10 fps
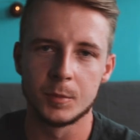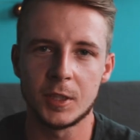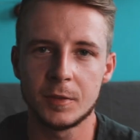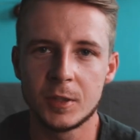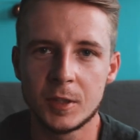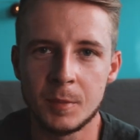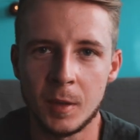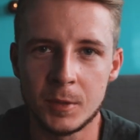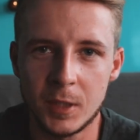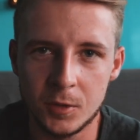Przede wszystkim,
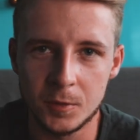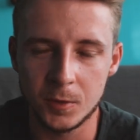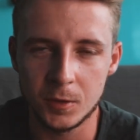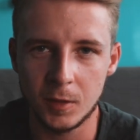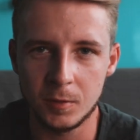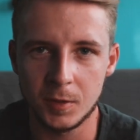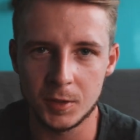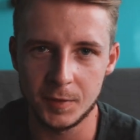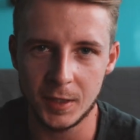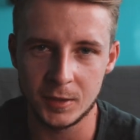aby zacząć
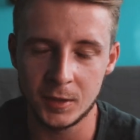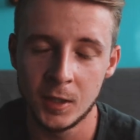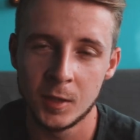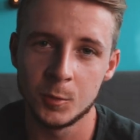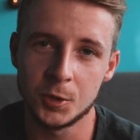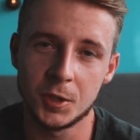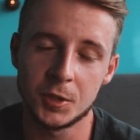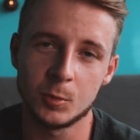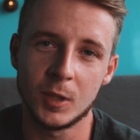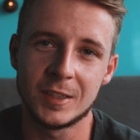fotografować gwiazdy, musicie
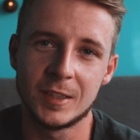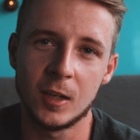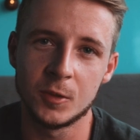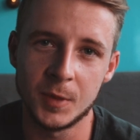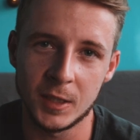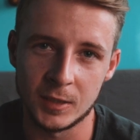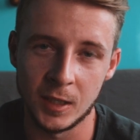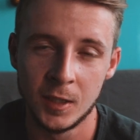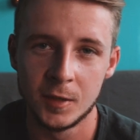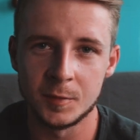się udać z dala od miasta.